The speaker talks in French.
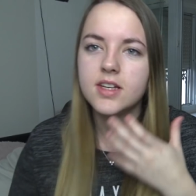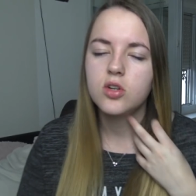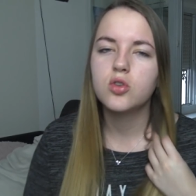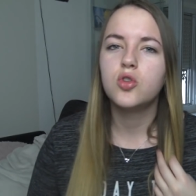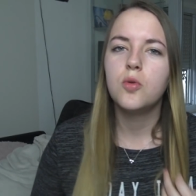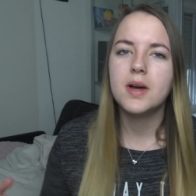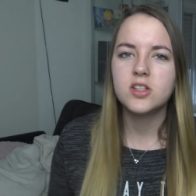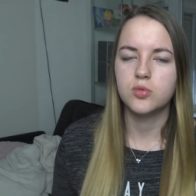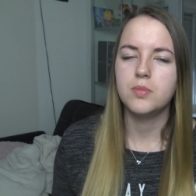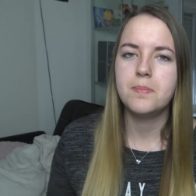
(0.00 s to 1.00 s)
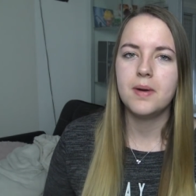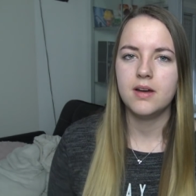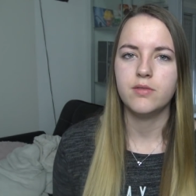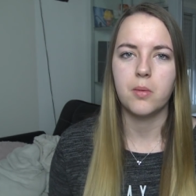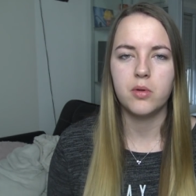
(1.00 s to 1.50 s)
Sachant que de base je ne mets
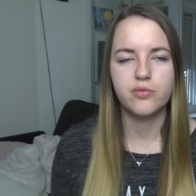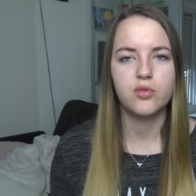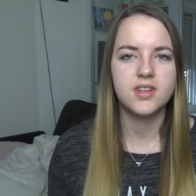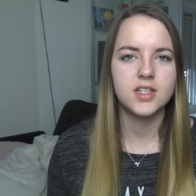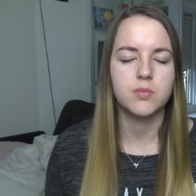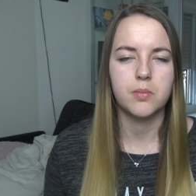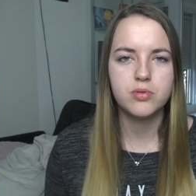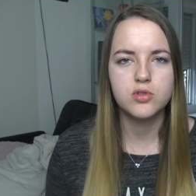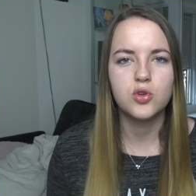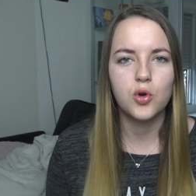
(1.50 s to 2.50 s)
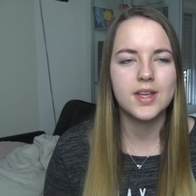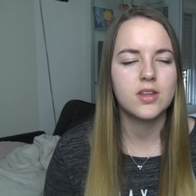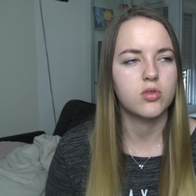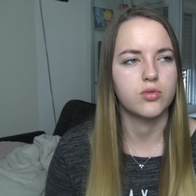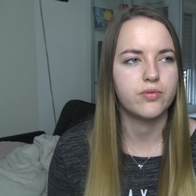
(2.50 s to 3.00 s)
pas vraiment de fond de teint, je mets plus du
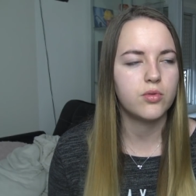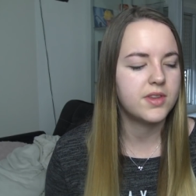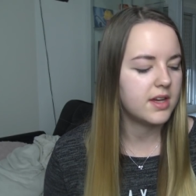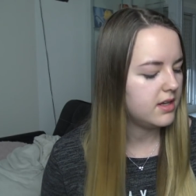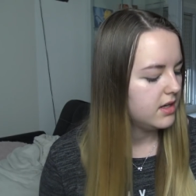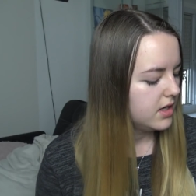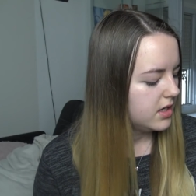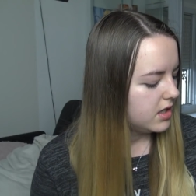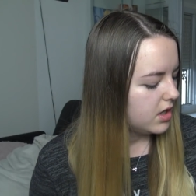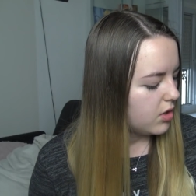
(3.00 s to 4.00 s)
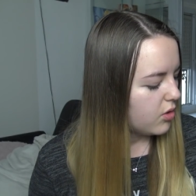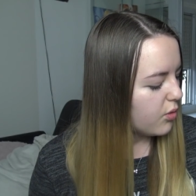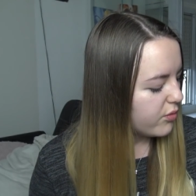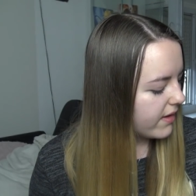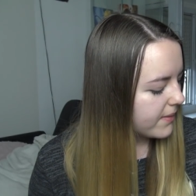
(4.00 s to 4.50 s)
correcteur que du fond de teint.
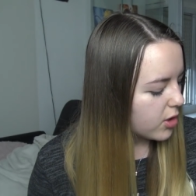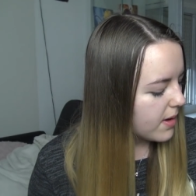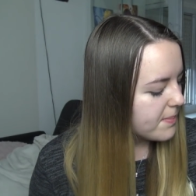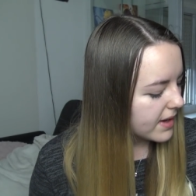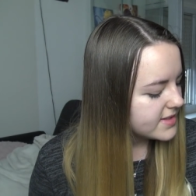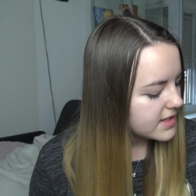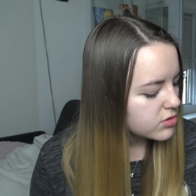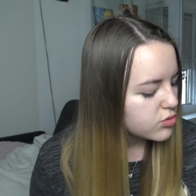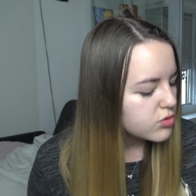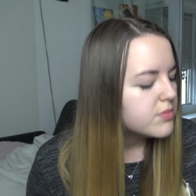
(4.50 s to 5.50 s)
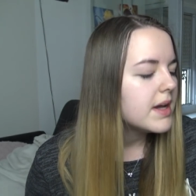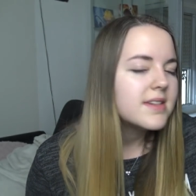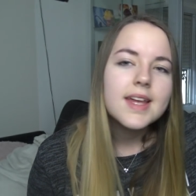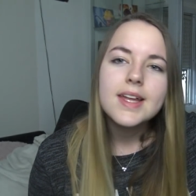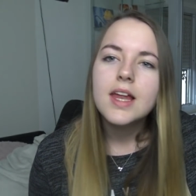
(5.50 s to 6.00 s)
On va quand même partir sur une
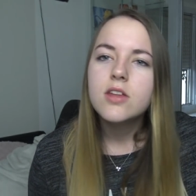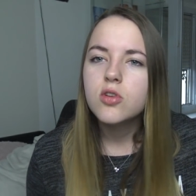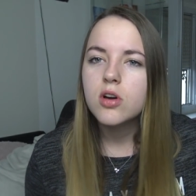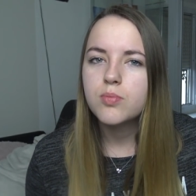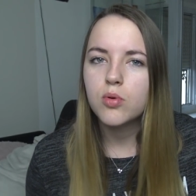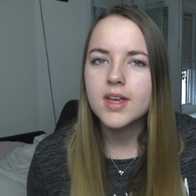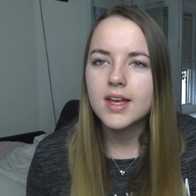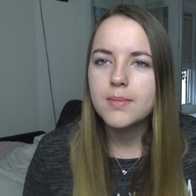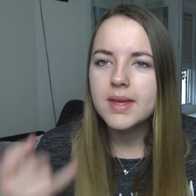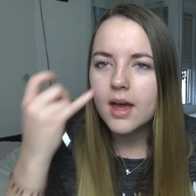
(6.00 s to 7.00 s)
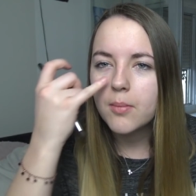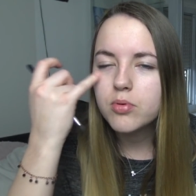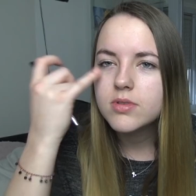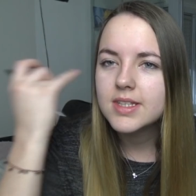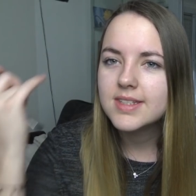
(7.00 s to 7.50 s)
base d'highlighter pour calmer un
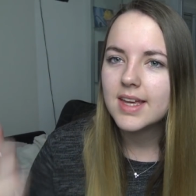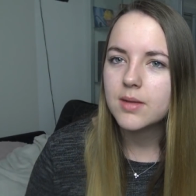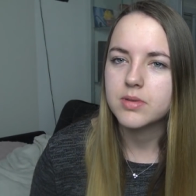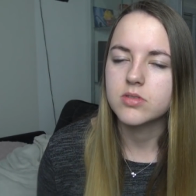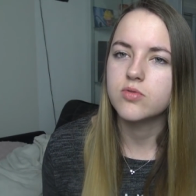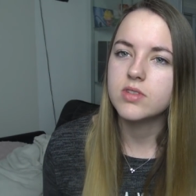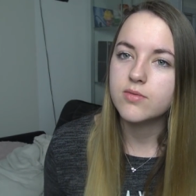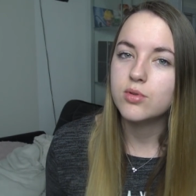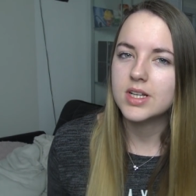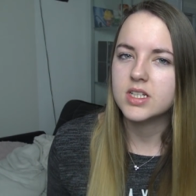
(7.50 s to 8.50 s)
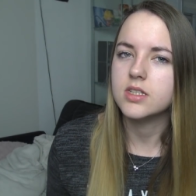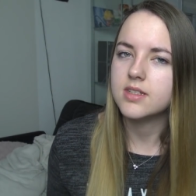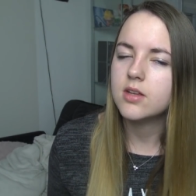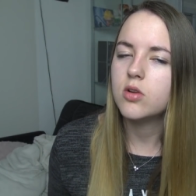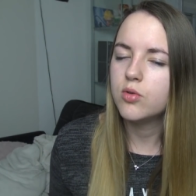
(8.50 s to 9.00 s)
peu ces cernes parce que je vous avoue que là j'ai une
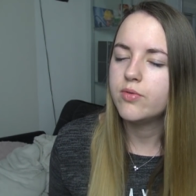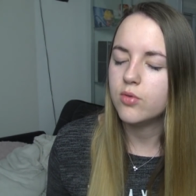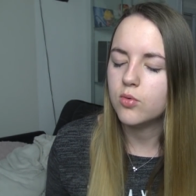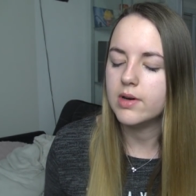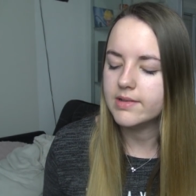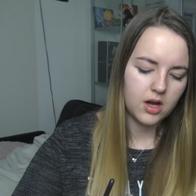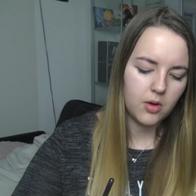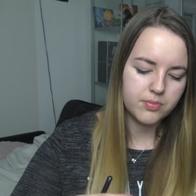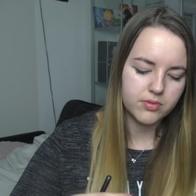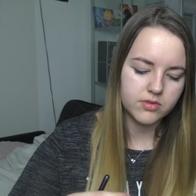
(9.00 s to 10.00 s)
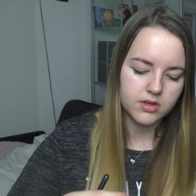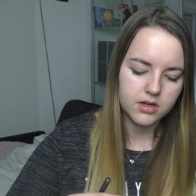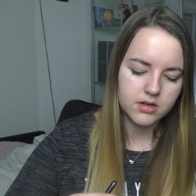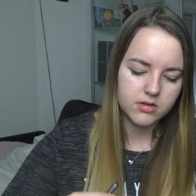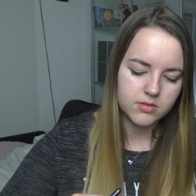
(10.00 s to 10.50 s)
sale gueule de fion. Hein. Oh
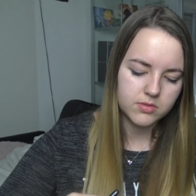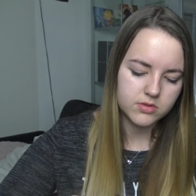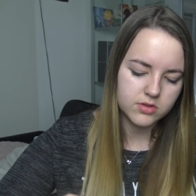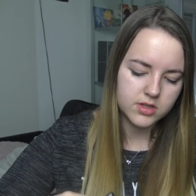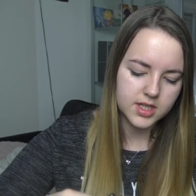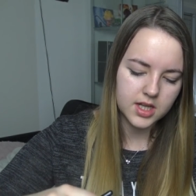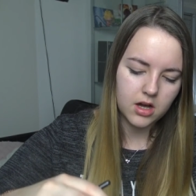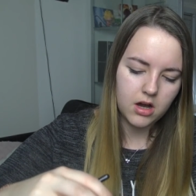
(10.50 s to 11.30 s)
putain, oh mon dieu la gueule.